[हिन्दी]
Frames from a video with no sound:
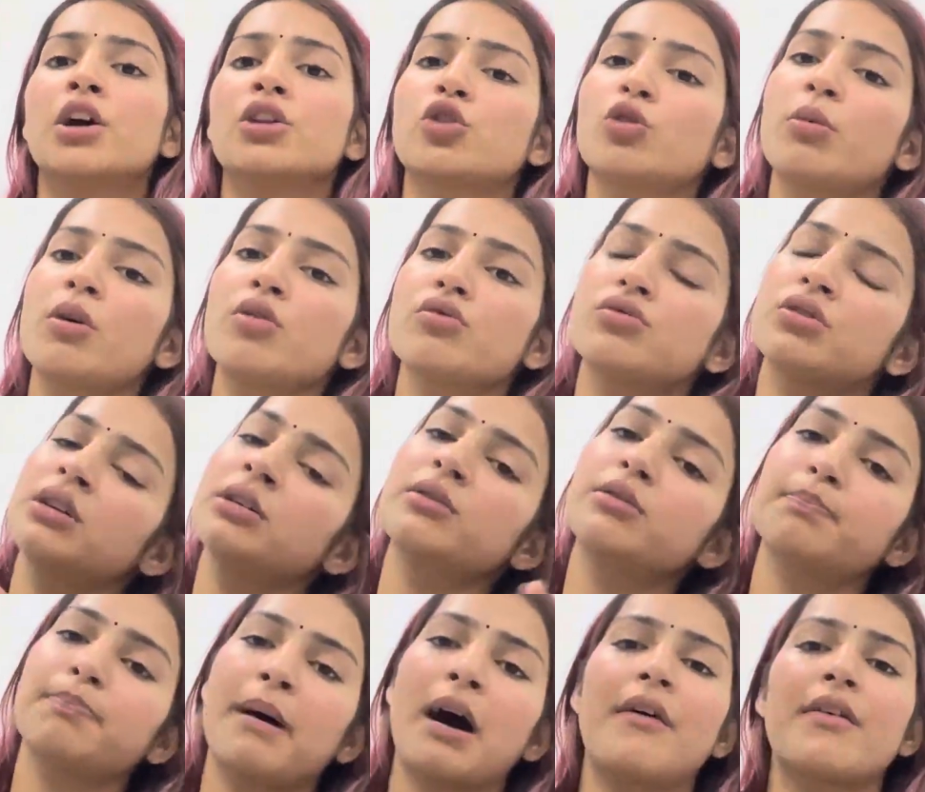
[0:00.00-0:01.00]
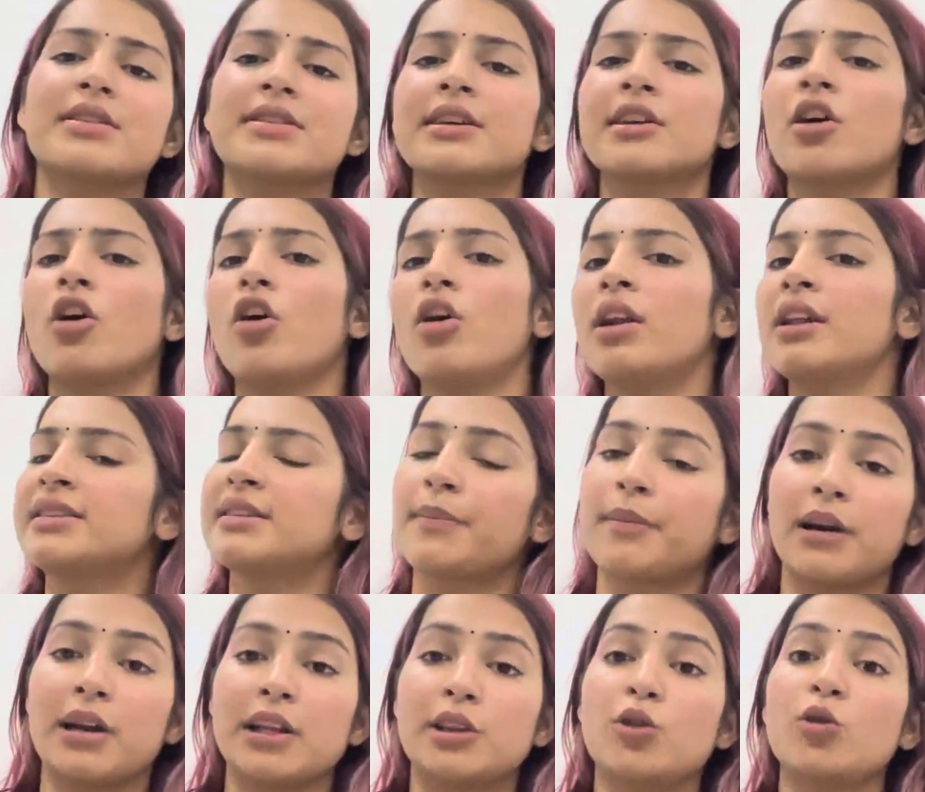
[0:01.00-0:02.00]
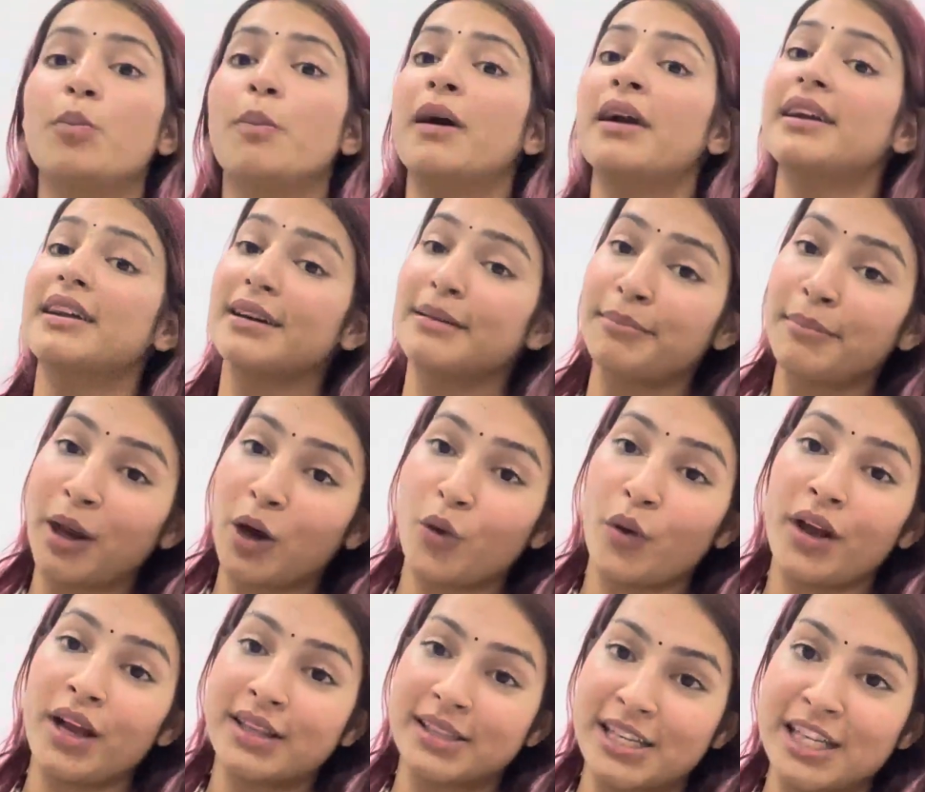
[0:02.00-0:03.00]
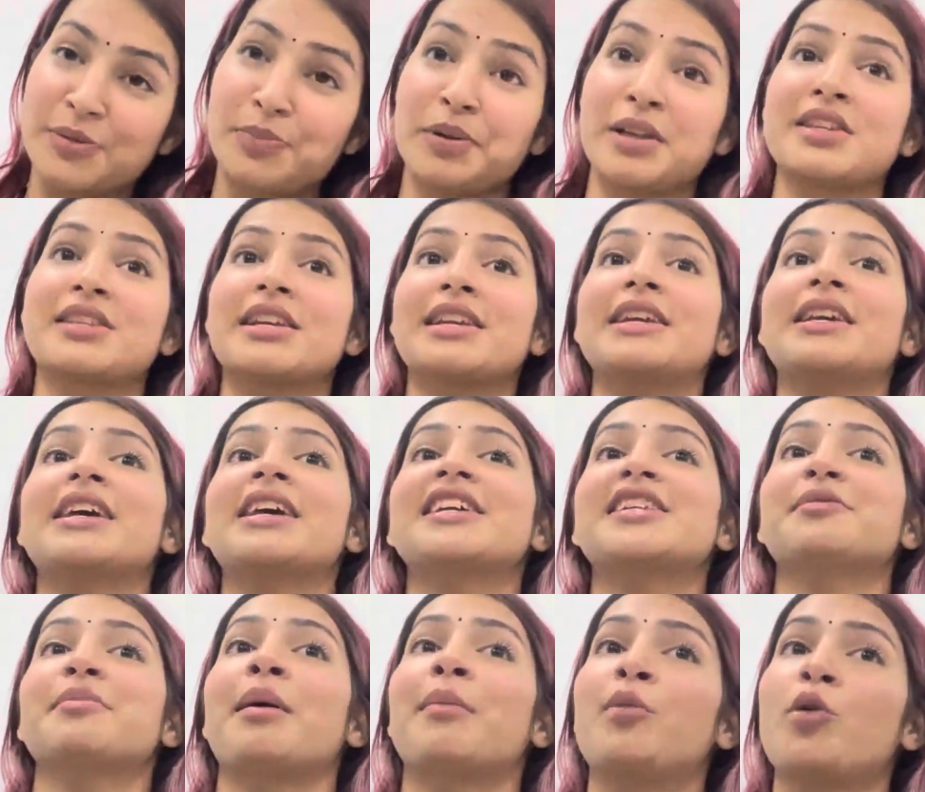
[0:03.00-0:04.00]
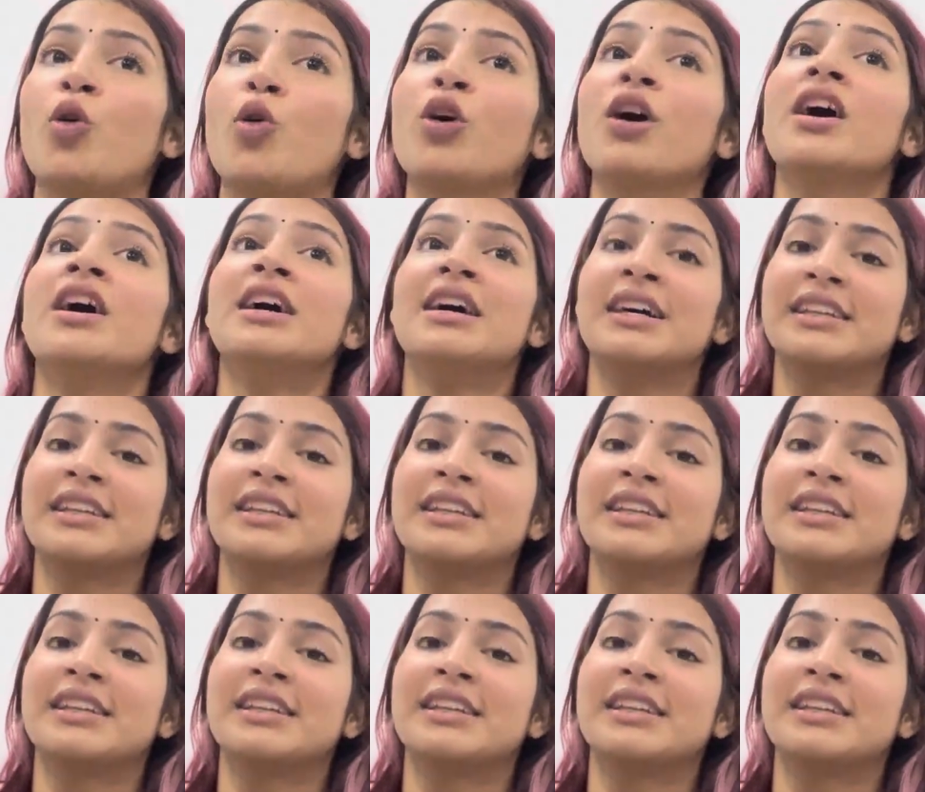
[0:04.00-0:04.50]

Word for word: तो मैं उस दिन पावर्स एंड ऑल ये सब कर लेती हूँ बट मेरे को एक चीज़ पता चली है कि जब हम लोग